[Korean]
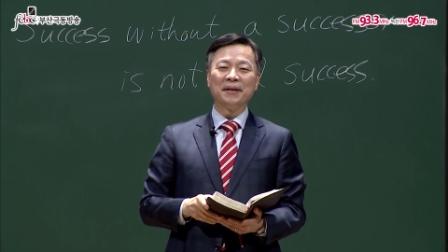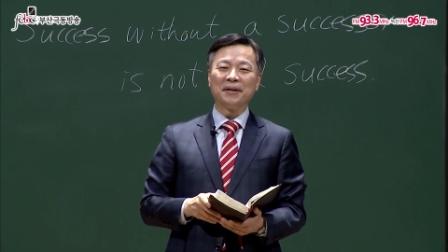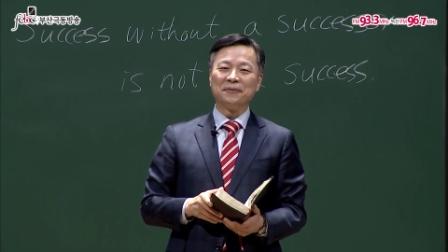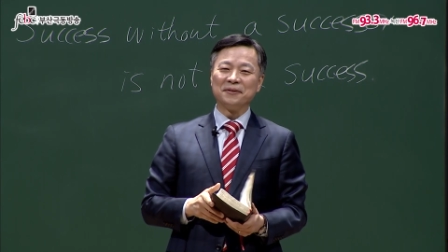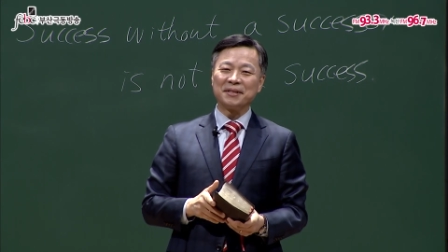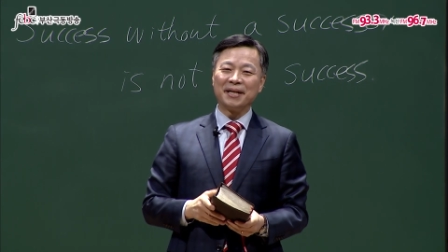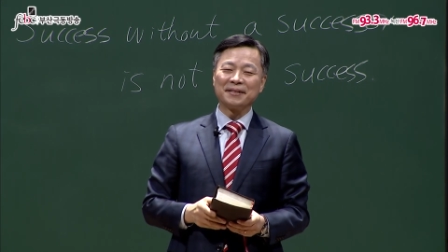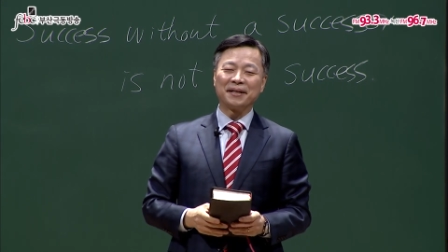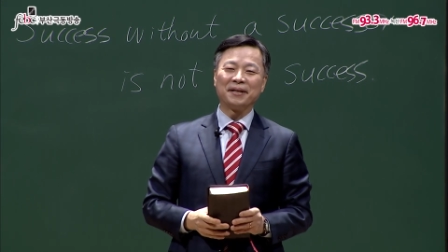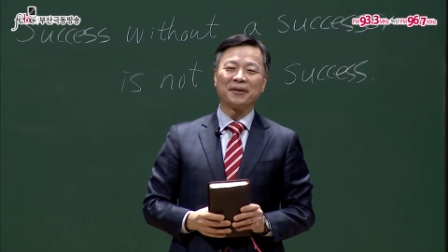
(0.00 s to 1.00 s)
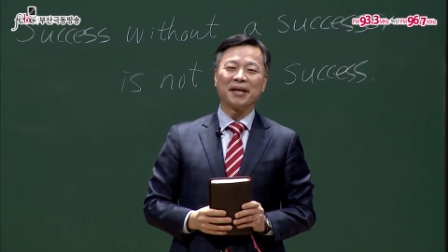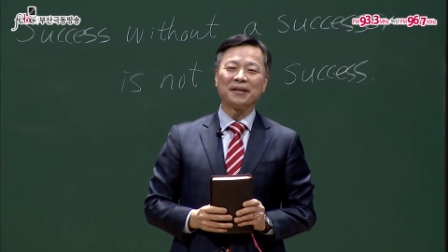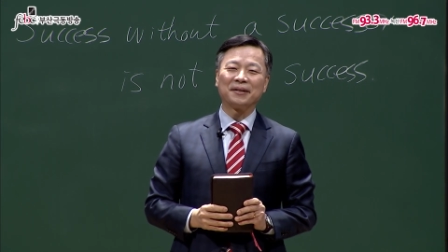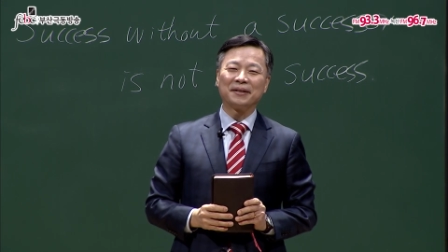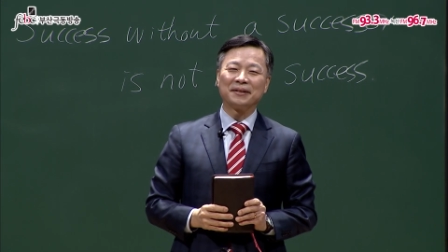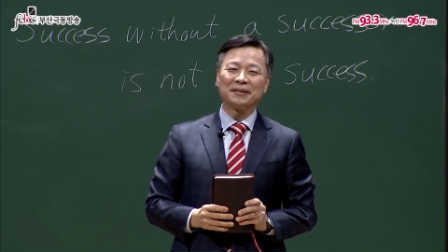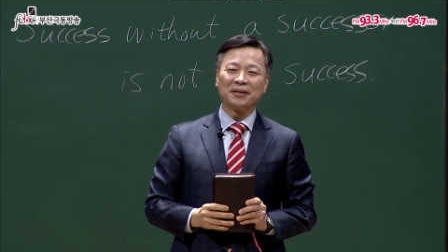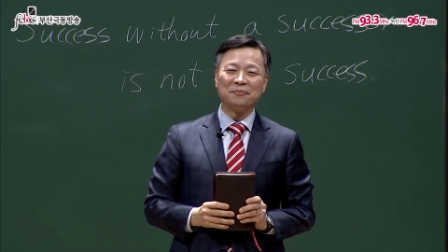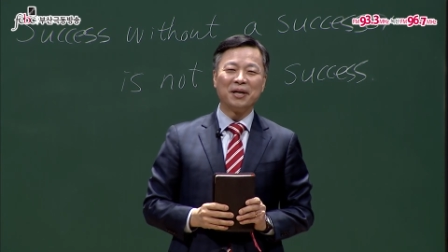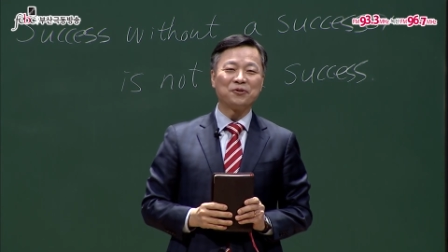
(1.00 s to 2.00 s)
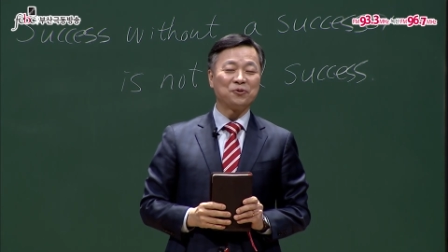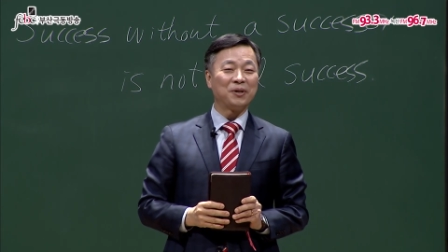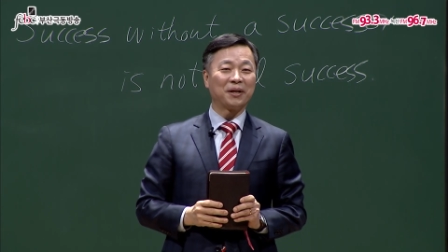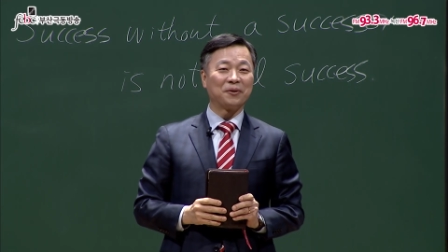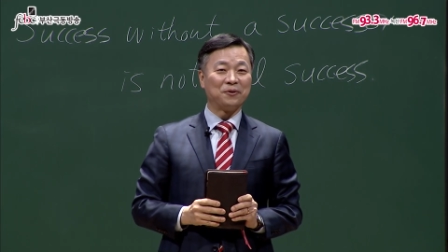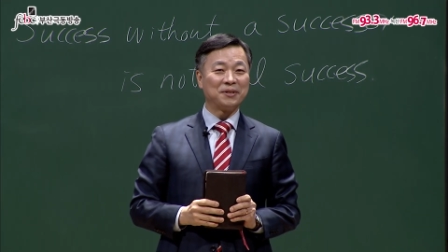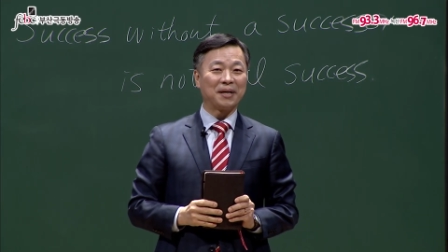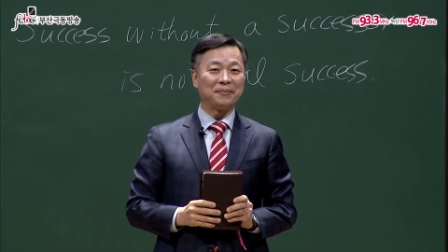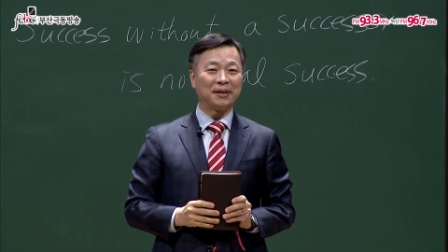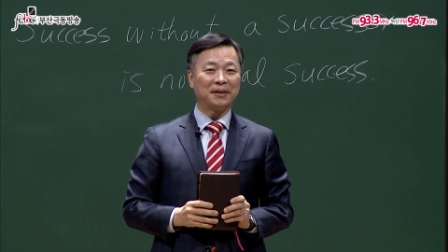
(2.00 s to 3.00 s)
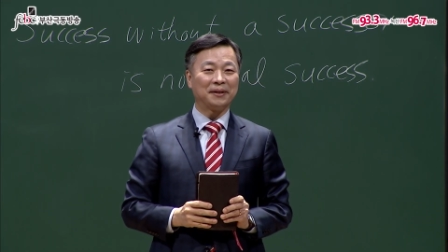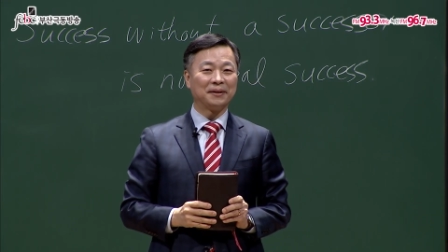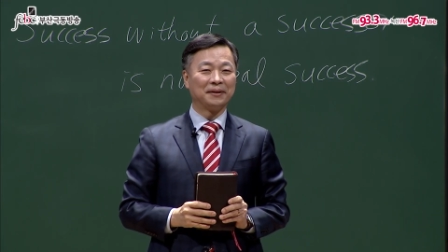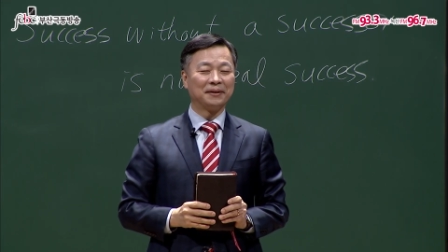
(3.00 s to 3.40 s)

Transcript: 여러분 신앙생활에 정말 중요한 게 뭔지 압니까?